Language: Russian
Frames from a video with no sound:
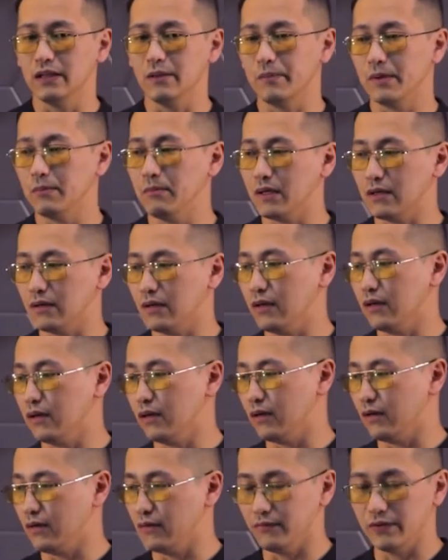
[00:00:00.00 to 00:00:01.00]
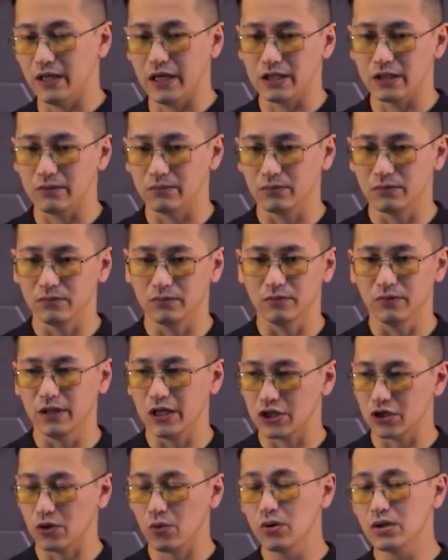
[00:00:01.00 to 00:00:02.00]
Например, э, в, нашем, в
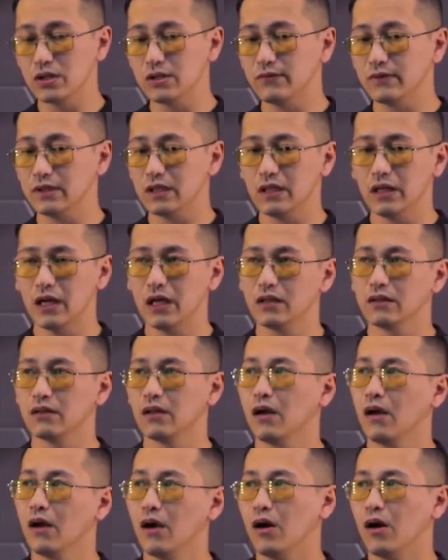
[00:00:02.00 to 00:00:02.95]
нашей коже выделяет